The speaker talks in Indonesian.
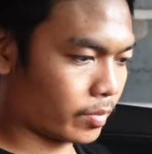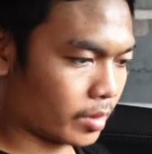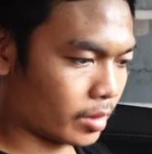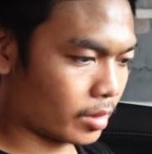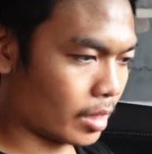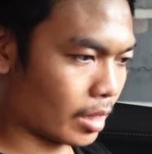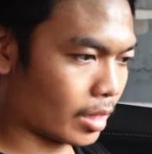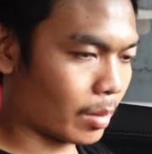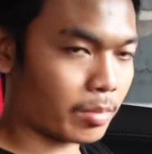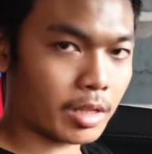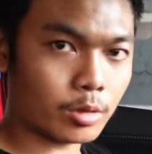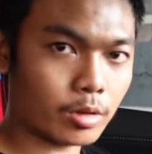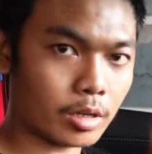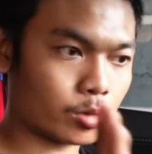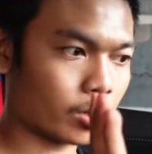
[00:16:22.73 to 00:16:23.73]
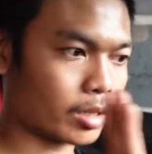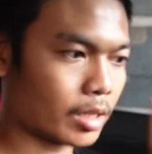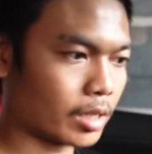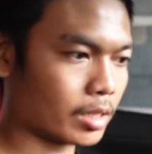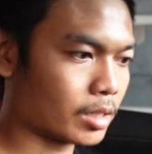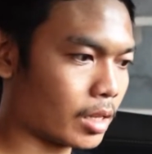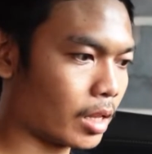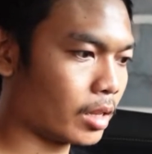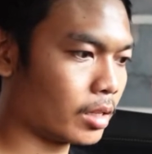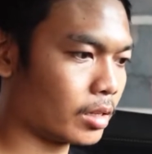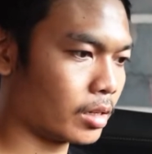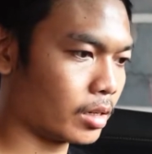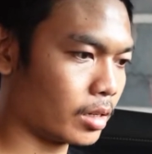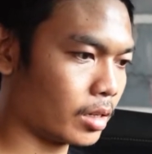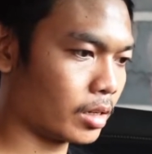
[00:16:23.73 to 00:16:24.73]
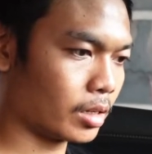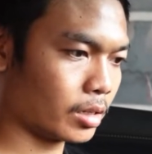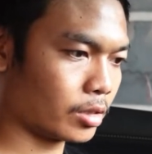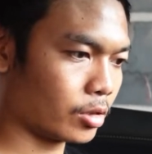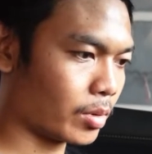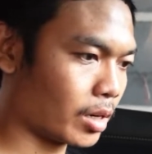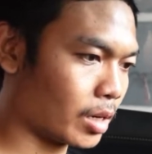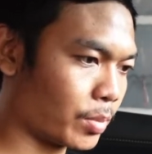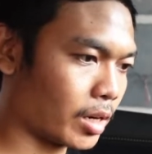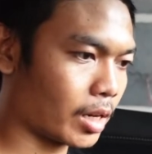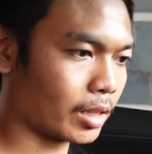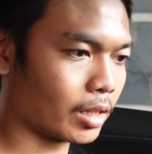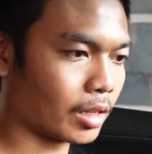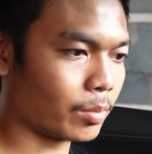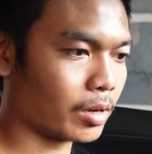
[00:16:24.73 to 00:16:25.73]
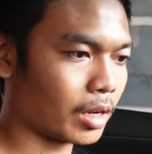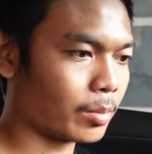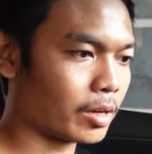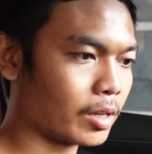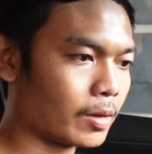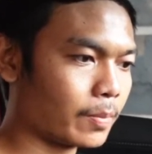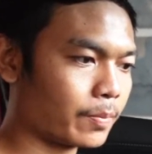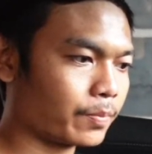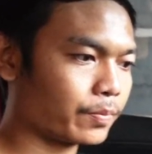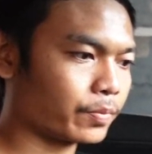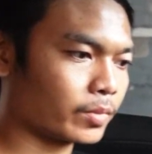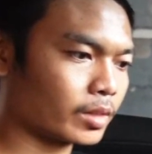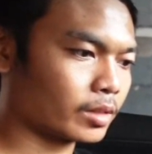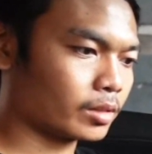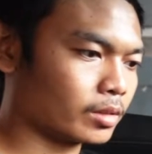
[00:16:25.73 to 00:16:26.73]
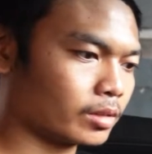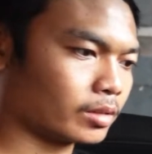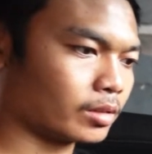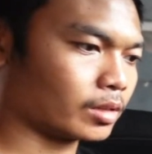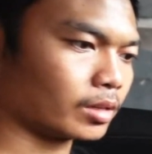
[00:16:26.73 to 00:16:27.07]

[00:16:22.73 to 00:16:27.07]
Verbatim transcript: dan kabelnya juga sudah saya install ini coba diperlihatkan kabel-kabelnya nah